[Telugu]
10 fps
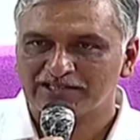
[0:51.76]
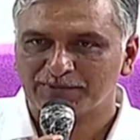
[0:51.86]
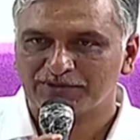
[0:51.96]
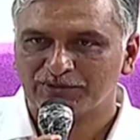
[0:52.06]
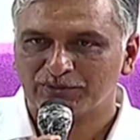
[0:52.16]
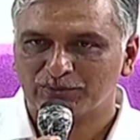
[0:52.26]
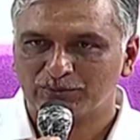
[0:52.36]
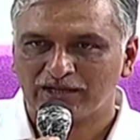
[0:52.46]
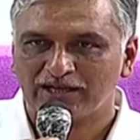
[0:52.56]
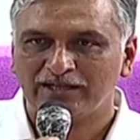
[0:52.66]
ఆసుపత్రులు
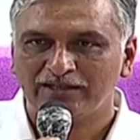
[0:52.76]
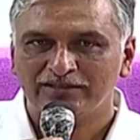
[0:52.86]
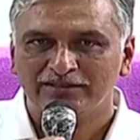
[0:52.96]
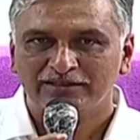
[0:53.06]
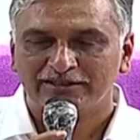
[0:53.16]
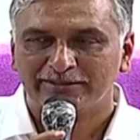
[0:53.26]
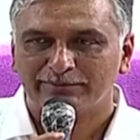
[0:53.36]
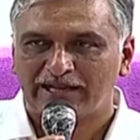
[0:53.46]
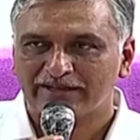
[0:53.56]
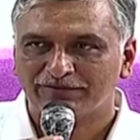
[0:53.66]
కూడా ఈ
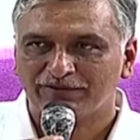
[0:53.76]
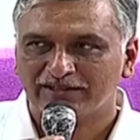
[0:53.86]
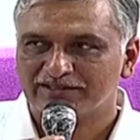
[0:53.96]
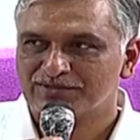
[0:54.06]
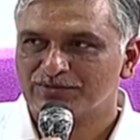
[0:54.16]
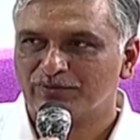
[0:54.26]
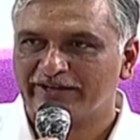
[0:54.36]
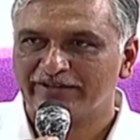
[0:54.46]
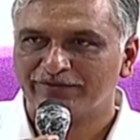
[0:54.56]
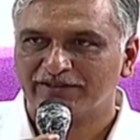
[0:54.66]
బ్లాక్ ఫంగస్ను
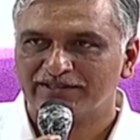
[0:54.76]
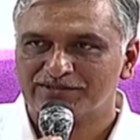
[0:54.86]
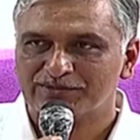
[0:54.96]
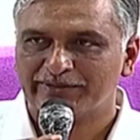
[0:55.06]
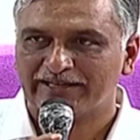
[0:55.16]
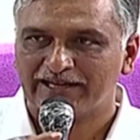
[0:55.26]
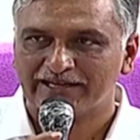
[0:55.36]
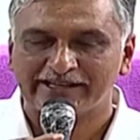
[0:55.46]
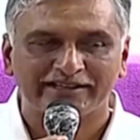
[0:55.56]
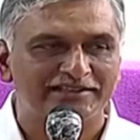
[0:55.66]
వైట్ ఫంగస్ను ఎలా
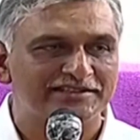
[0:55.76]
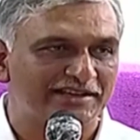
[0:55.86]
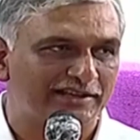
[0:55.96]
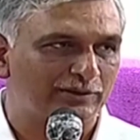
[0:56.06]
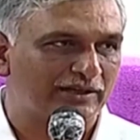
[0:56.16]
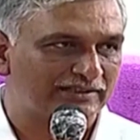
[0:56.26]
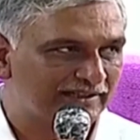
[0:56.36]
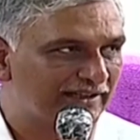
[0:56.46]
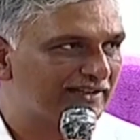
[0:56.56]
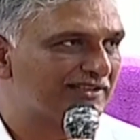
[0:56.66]
ట్యాకిల్ చేయాలో
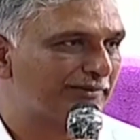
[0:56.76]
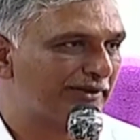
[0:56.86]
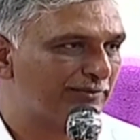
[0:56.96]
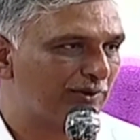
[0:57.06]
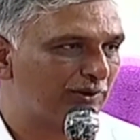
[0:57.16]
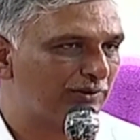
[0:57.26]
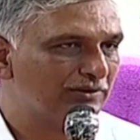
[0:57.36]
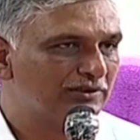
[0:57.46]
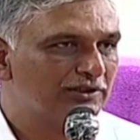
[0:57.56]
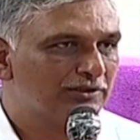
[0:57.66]
అర్థం కాని సమయంలో
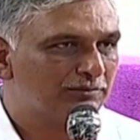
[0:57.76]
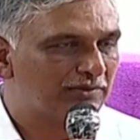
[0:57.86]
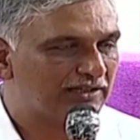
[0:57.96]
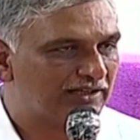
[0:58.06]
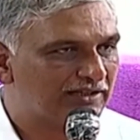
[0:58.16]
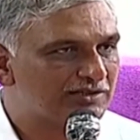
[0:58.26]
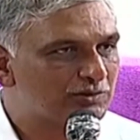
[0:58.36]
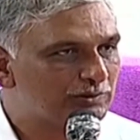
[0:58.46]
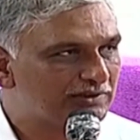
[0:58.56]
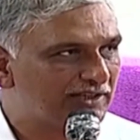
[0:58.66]
మన
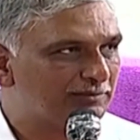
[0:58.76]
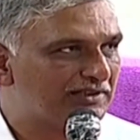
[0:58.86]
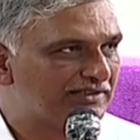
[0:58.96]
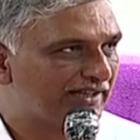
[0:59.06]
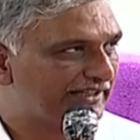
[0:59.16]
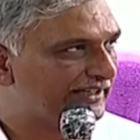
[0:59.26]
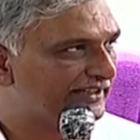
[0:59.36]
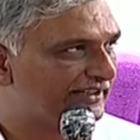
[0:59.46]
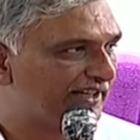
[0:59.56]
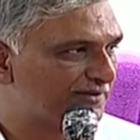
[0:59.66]
సుల్తాన్ బజార్
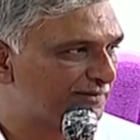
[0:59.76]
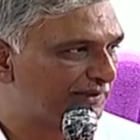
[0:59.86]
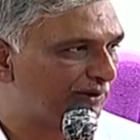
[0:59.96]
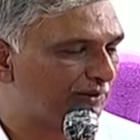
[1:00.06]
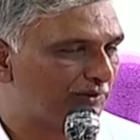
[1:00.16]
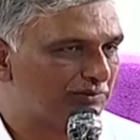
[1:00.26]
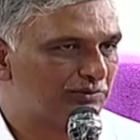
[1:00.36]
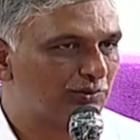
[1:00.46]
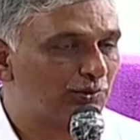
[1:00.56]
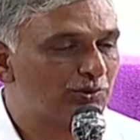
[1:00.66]
ఈఎన్టీ e హాస్పిటల్లో
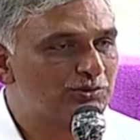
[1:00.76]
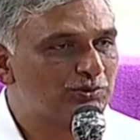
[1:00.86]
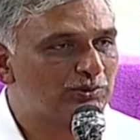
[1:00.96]
రోజు